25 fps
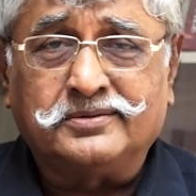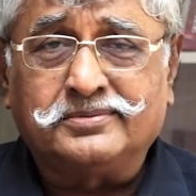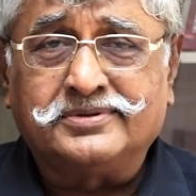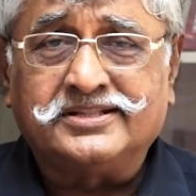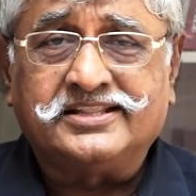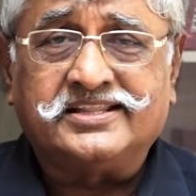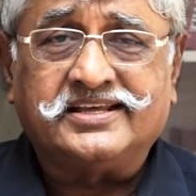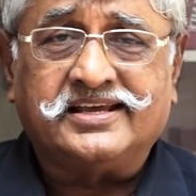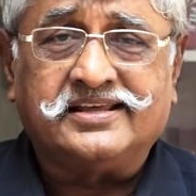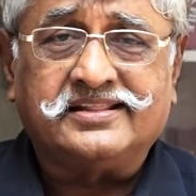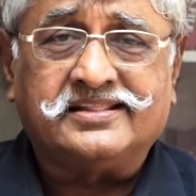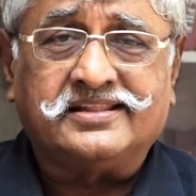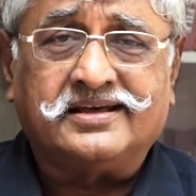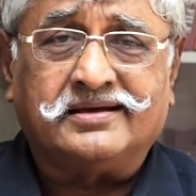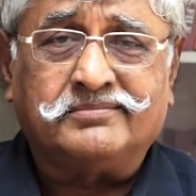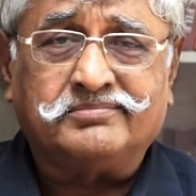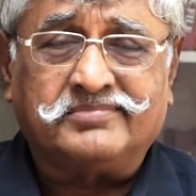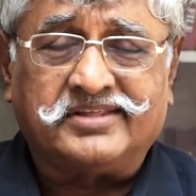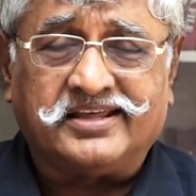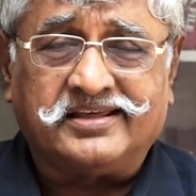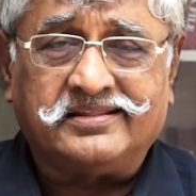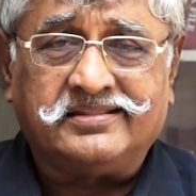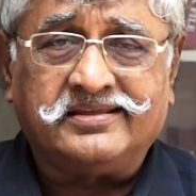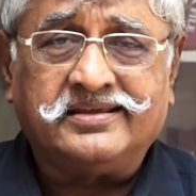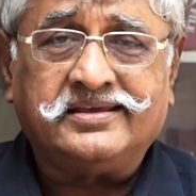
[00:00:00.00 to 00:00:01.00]
இருபத்தி ஐந்தாம்
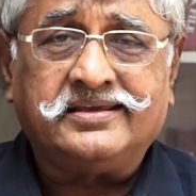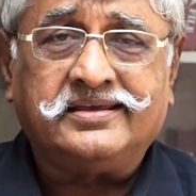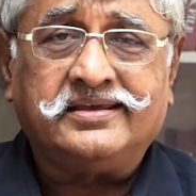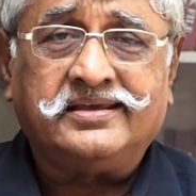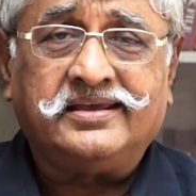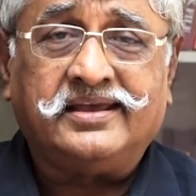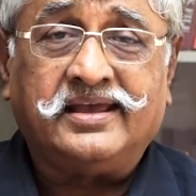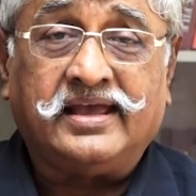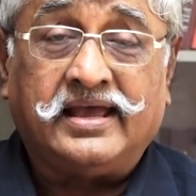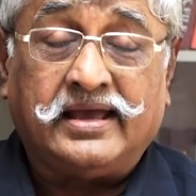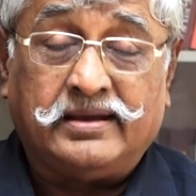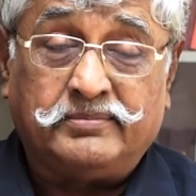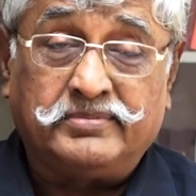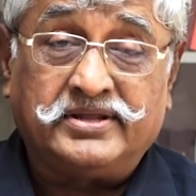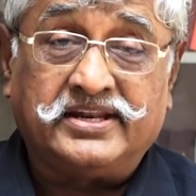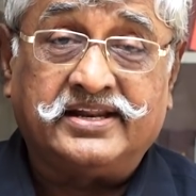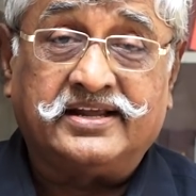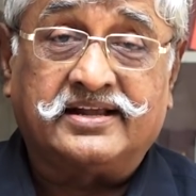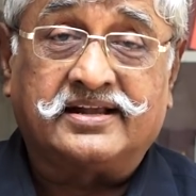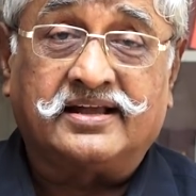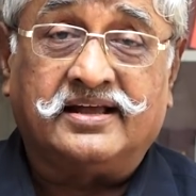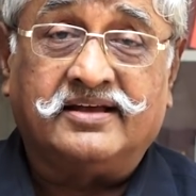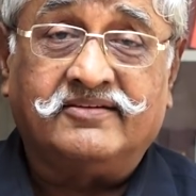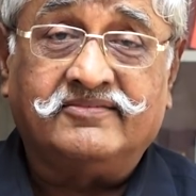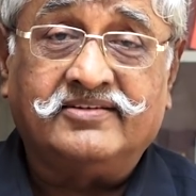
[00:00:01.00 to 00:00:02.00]
தேதி
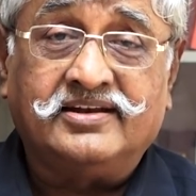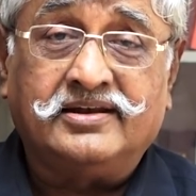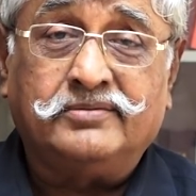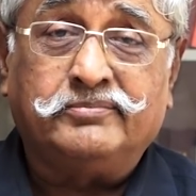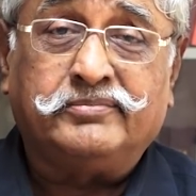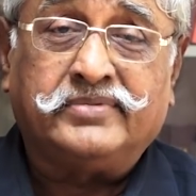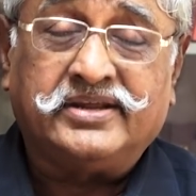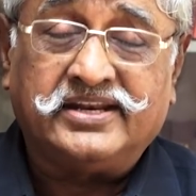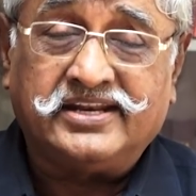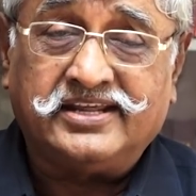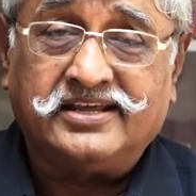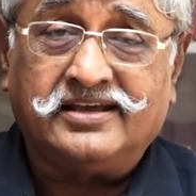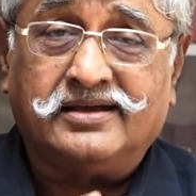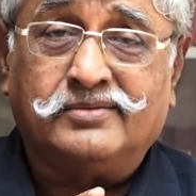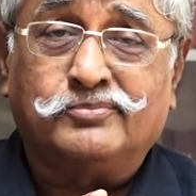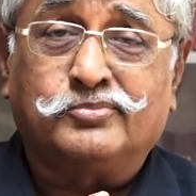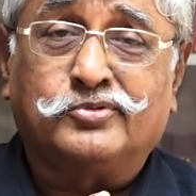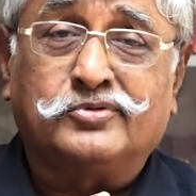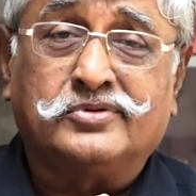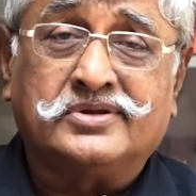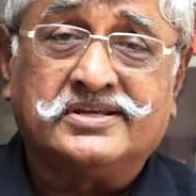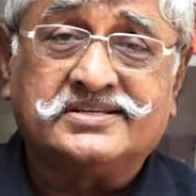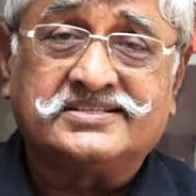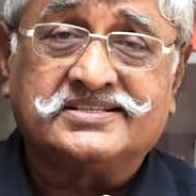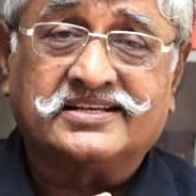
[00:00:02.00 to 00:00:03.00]
அமெரிக்காவில் மினியா
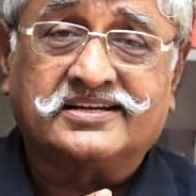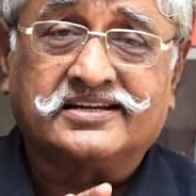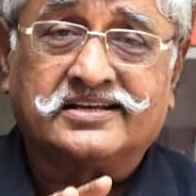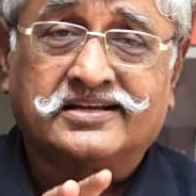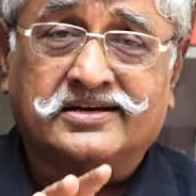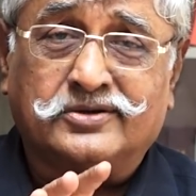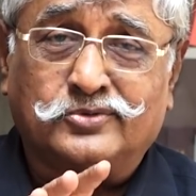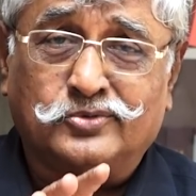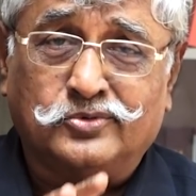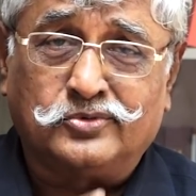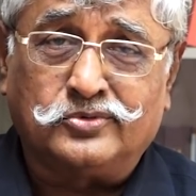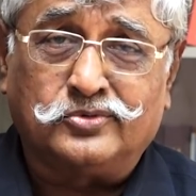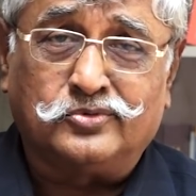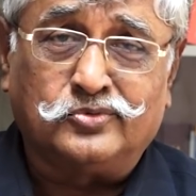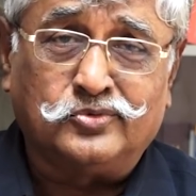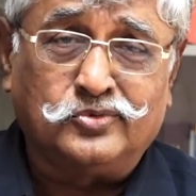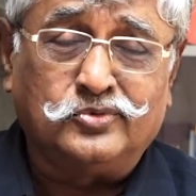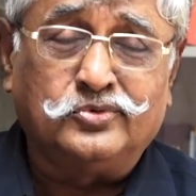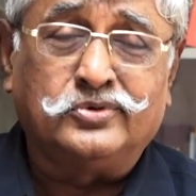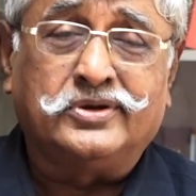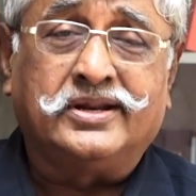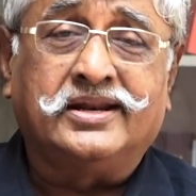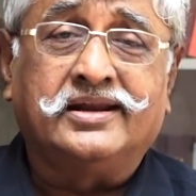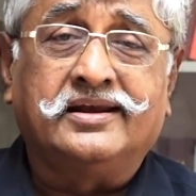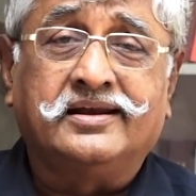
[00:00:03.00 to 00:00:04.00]
போலீஸ் என்கிற ஒரு
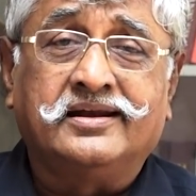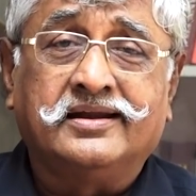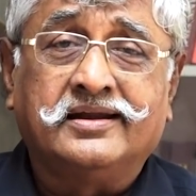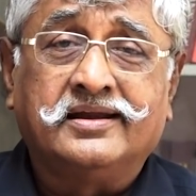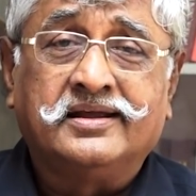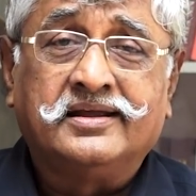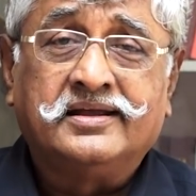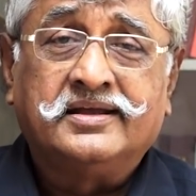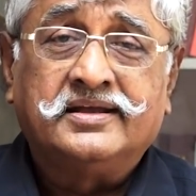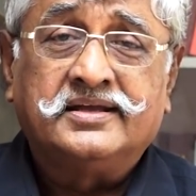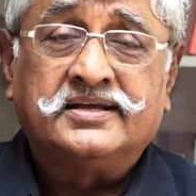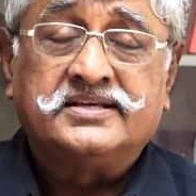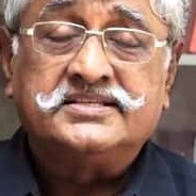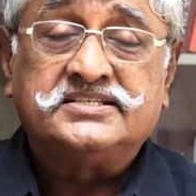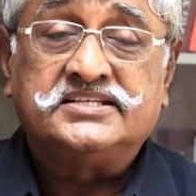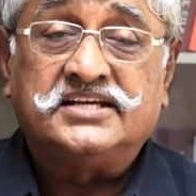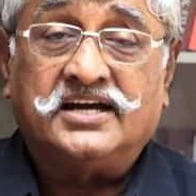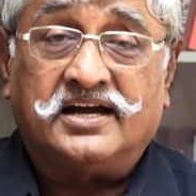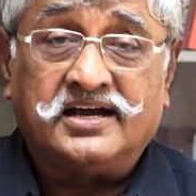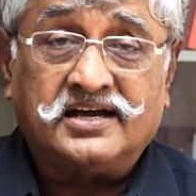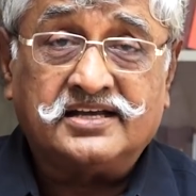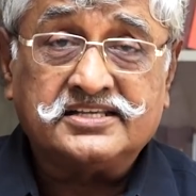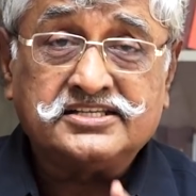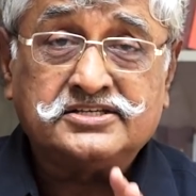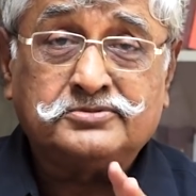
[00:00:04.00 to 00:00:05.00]
ஊரில்
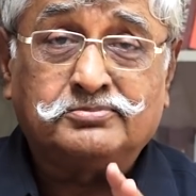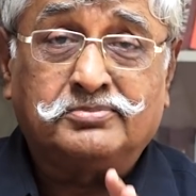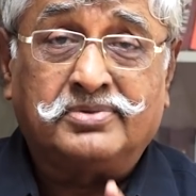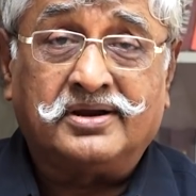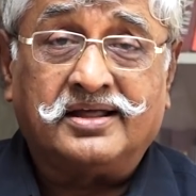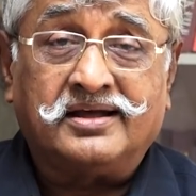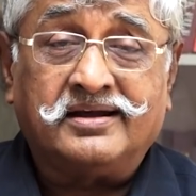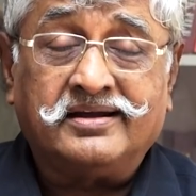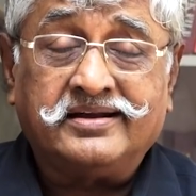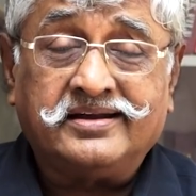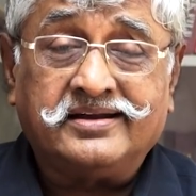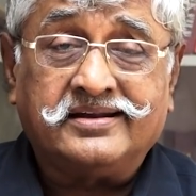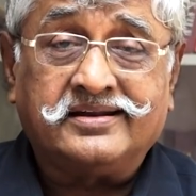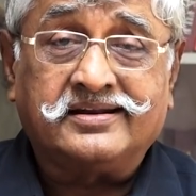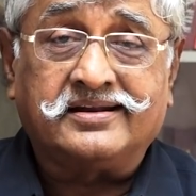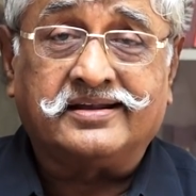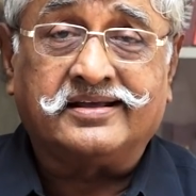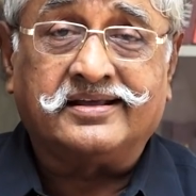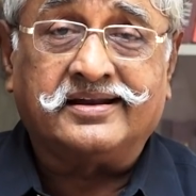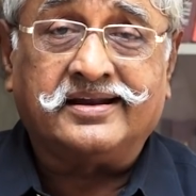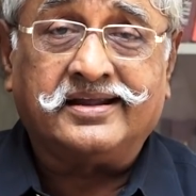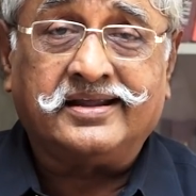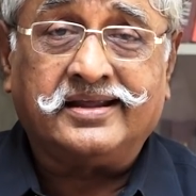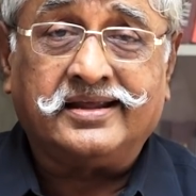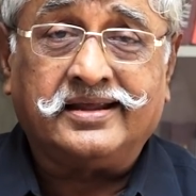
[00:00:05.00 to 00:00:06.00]
ஜார்ஜ் பிளாய்ட்
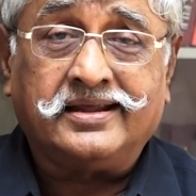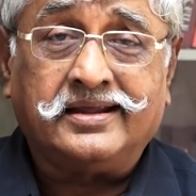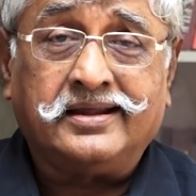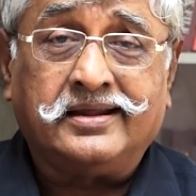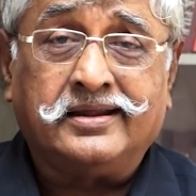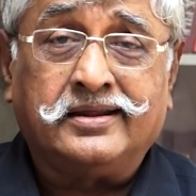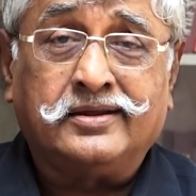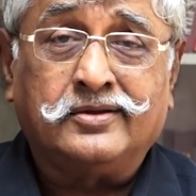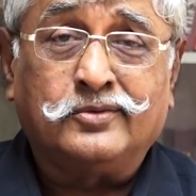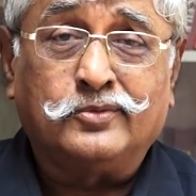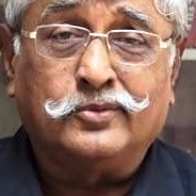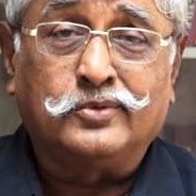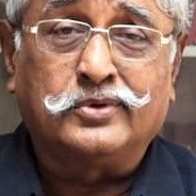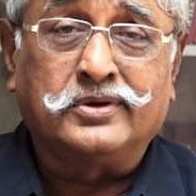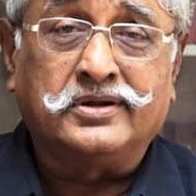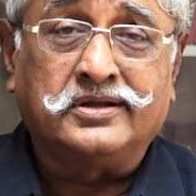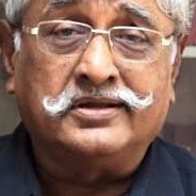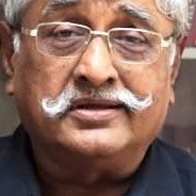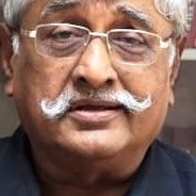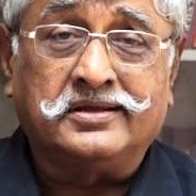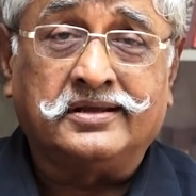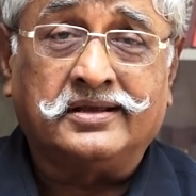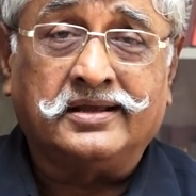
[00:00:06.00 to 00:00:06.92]
என்கிற ஒரு